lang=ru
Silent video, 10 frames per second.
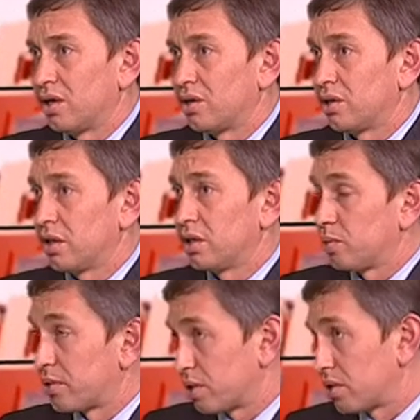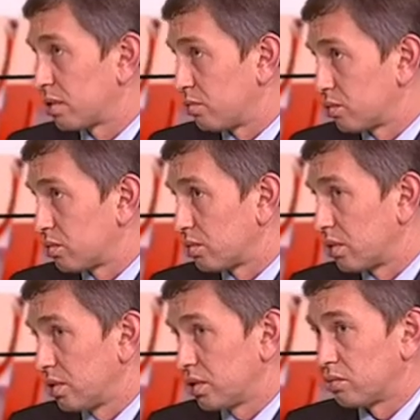Эти проекты
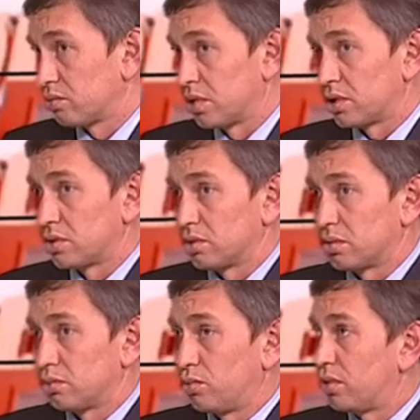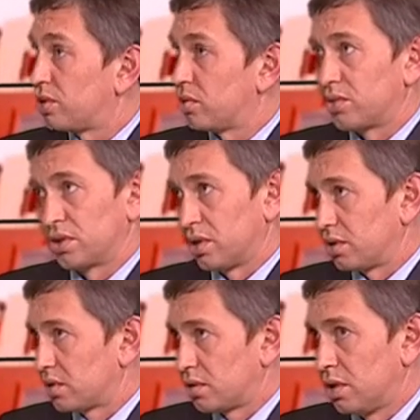работают, и их у нас более чем достаточно
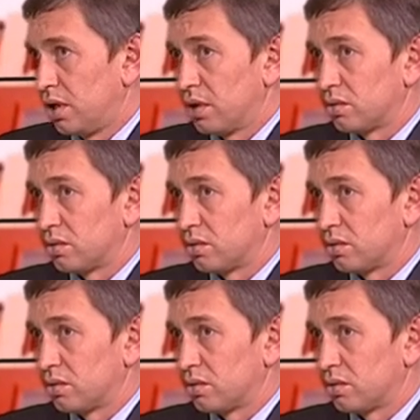достаточно.